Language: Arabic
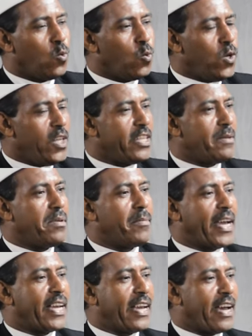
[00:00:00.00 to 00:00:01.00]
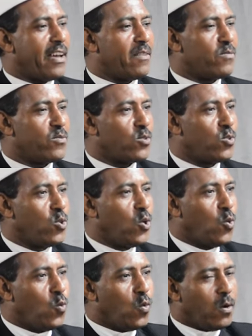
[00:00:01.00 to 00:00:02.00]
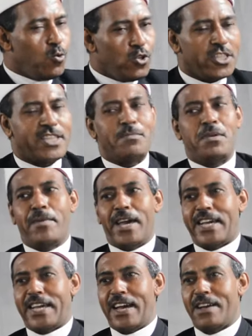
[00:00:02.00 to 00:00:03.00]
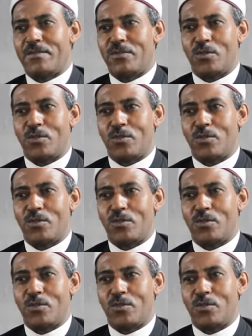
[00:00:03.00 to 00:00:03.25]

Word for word: ولد بمكة وبعث بمكة